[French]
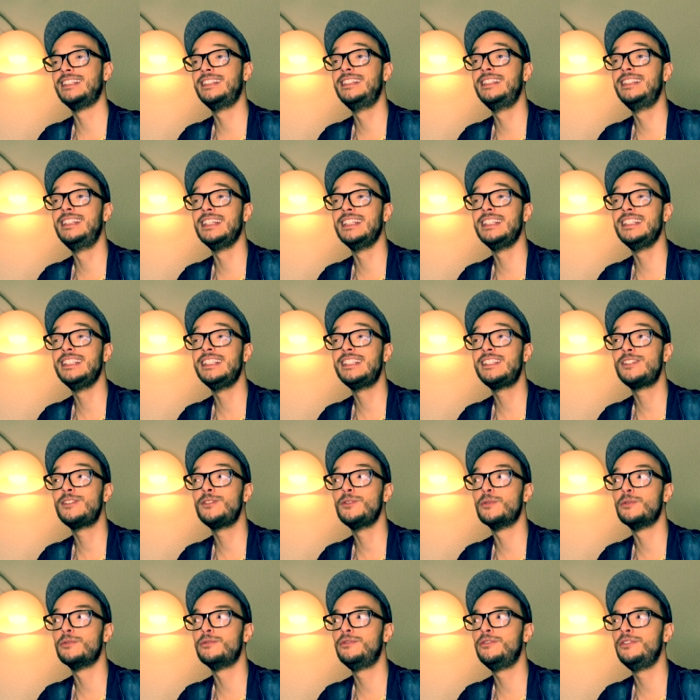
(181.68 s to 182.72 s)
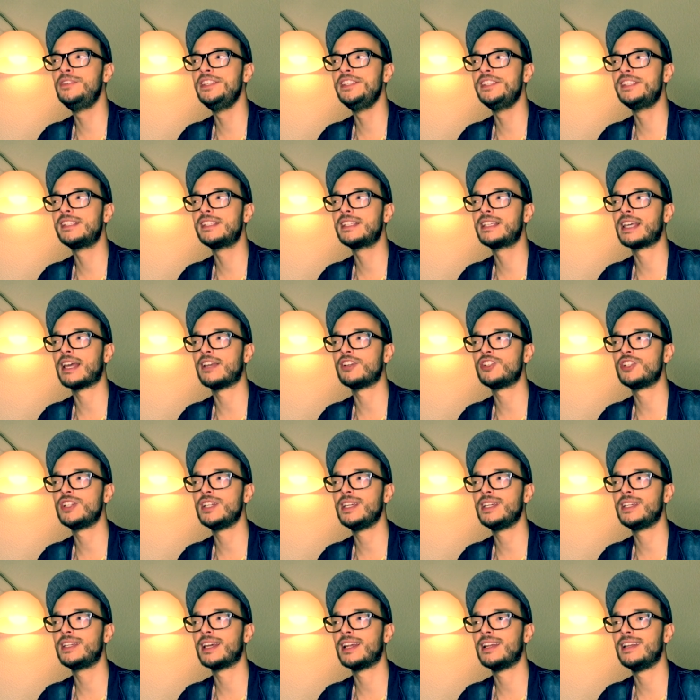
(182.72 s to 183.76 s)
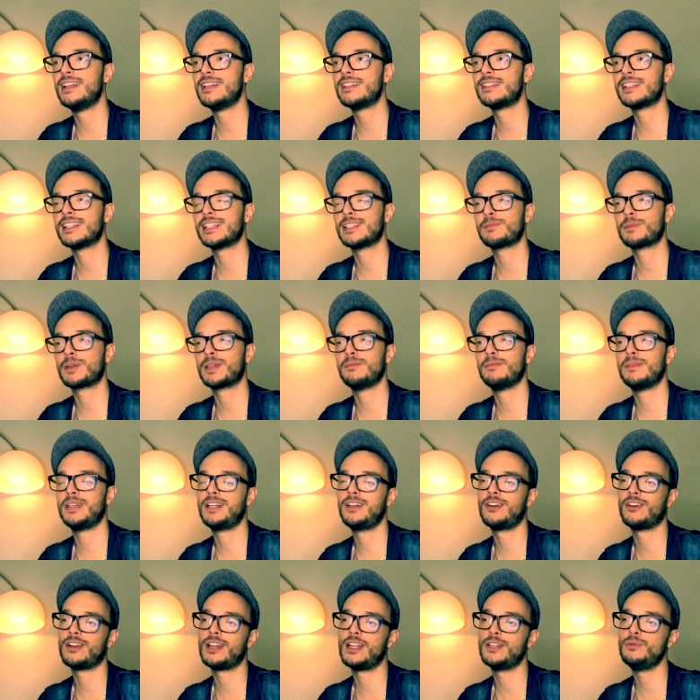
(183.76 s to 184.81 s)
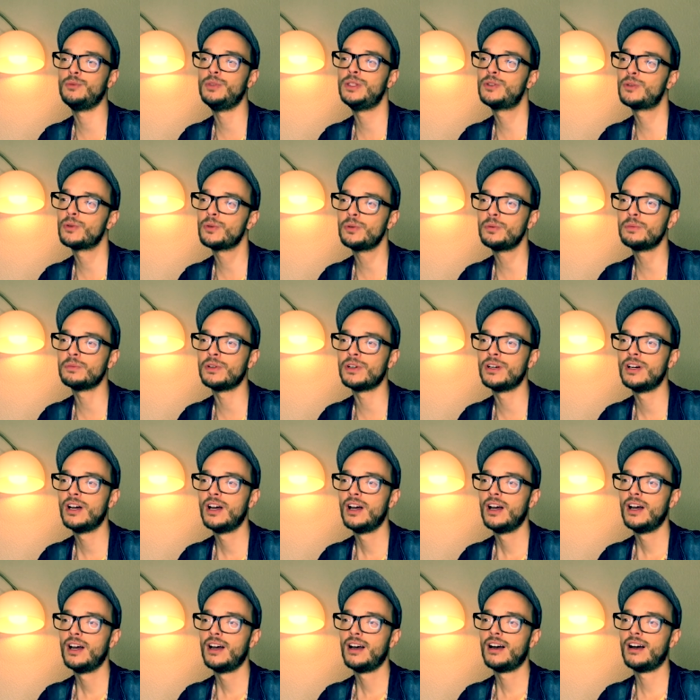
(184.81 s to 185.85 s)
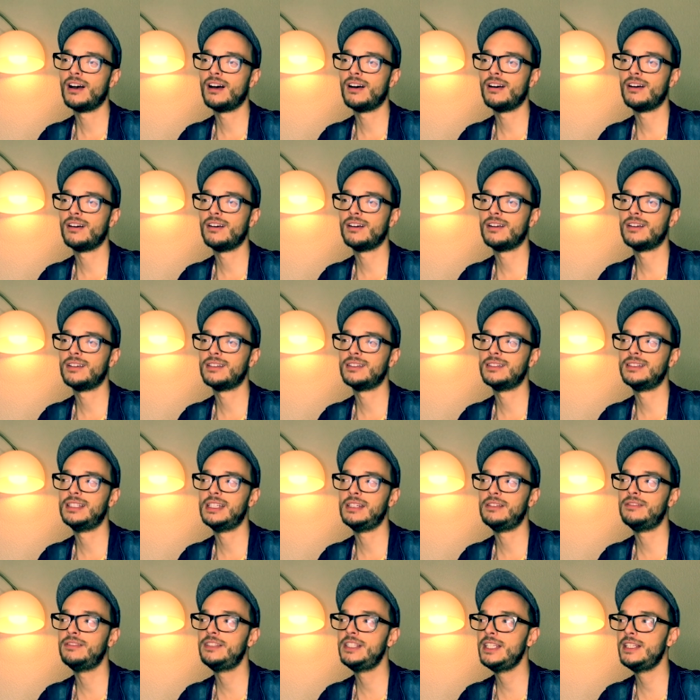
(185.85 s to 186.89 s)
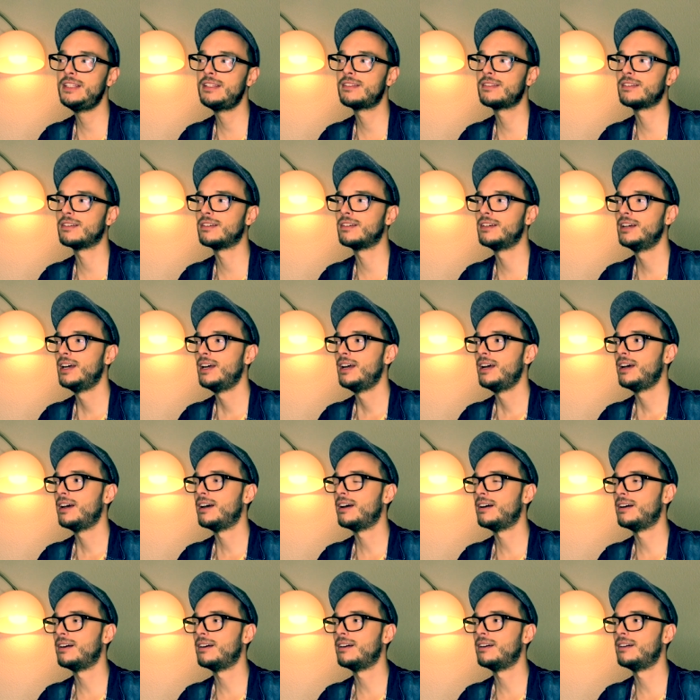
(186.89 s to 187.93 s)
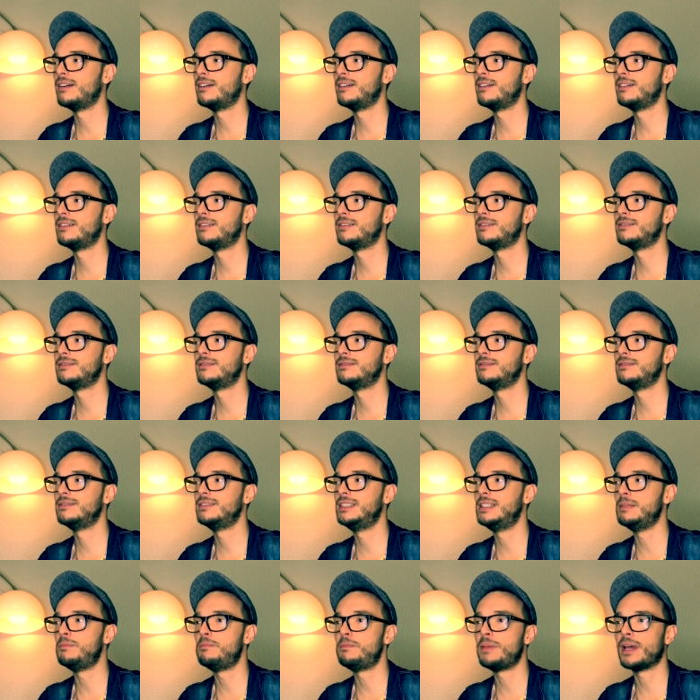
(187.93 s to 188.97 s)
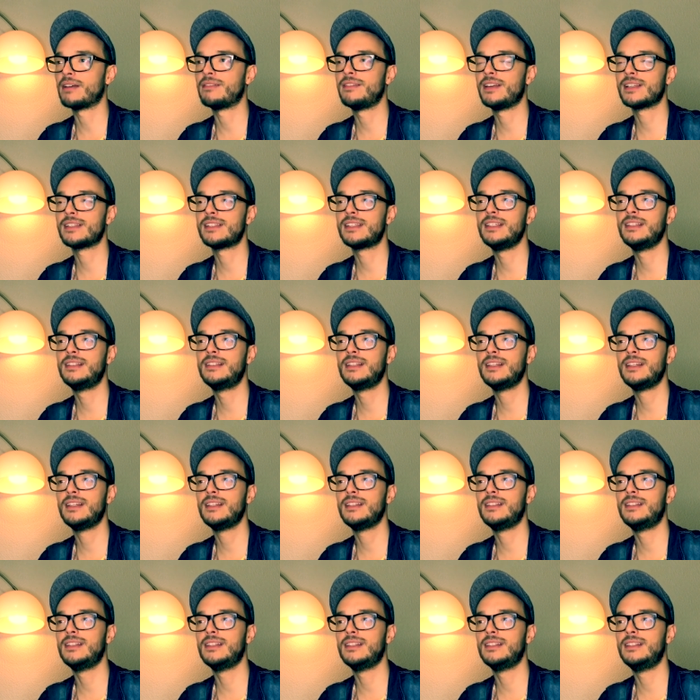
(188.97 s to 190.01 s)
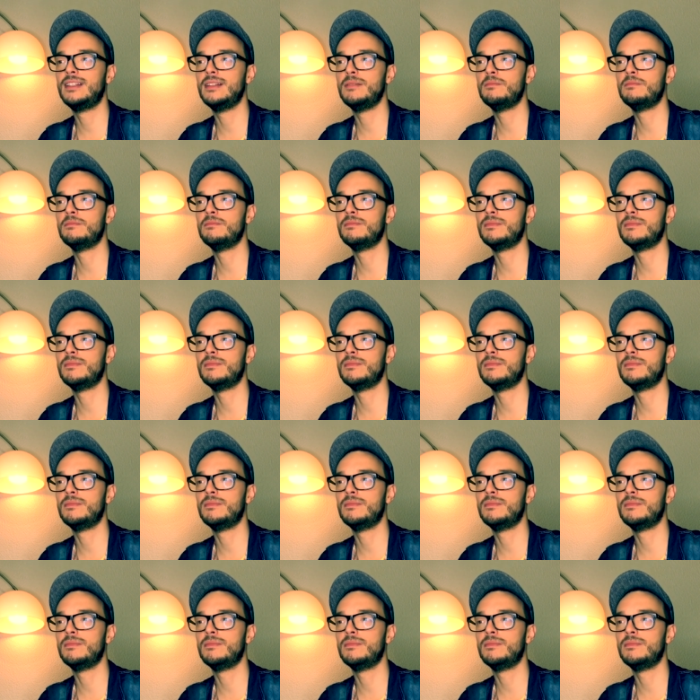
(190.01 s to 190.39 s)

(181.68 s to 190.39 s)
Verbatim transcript: délicieux vices cachés qu'elle laisse exprimer quand la nuit tombe, euh, des vices, euh, des perversités, des, des,